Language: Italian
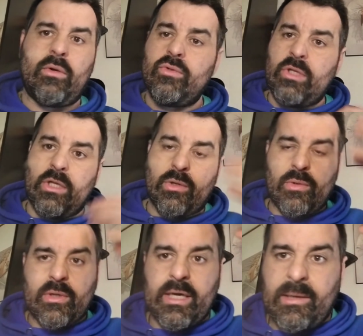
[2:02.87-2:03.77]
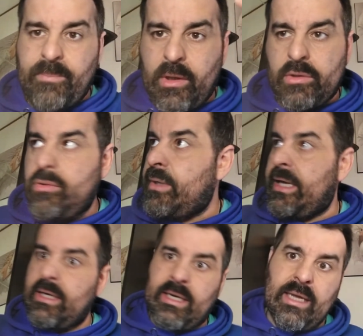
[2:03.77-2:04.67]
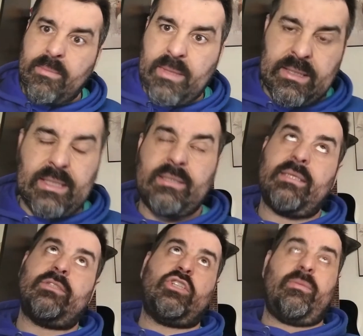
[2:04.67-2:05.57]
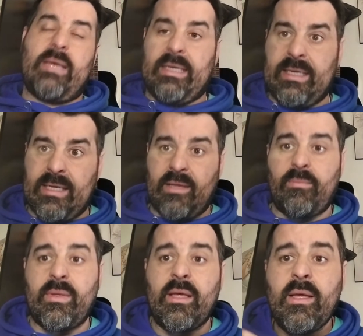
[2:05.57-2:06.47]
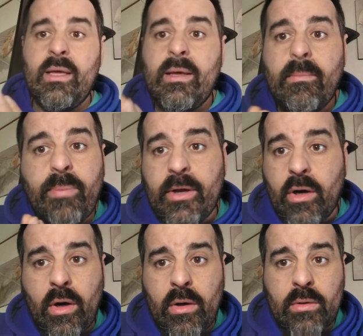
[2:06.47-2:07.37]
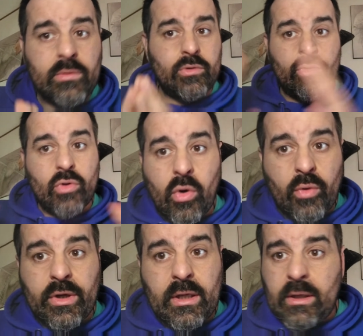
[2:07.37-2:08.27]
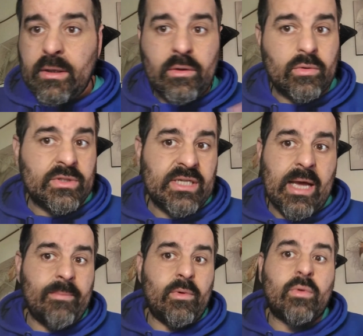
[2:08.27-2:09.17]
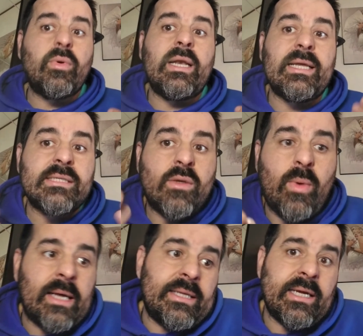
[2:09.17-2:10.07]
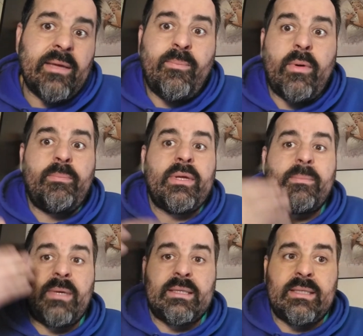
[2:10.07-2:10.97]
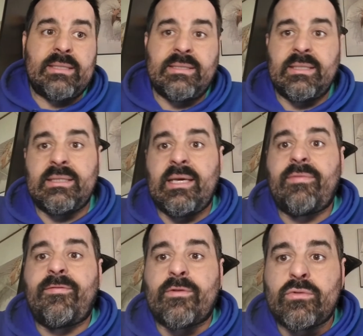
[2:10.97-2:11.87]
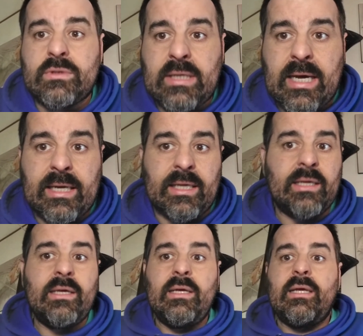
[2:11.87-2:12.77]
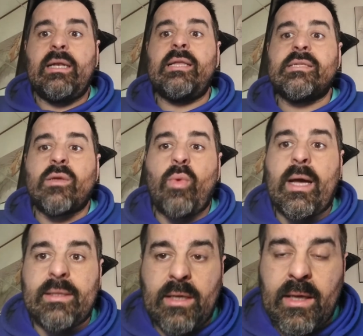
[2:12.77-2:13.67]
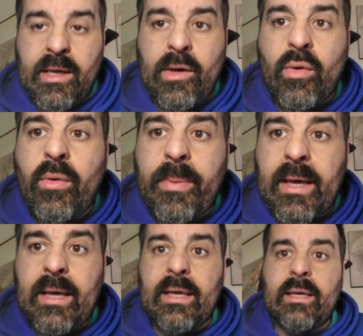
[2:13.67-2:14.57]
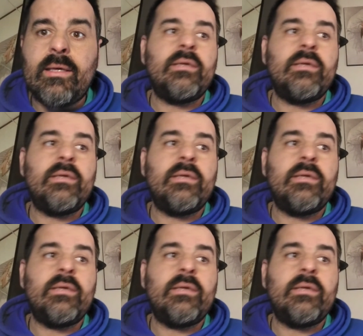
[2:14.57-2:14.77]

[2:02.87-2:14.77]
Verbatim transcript: non dico che il Bodo è il Real Madrid, ci mancherebbe, però noi non siamo quella squadra che può permettersi di affrontare le squadre europee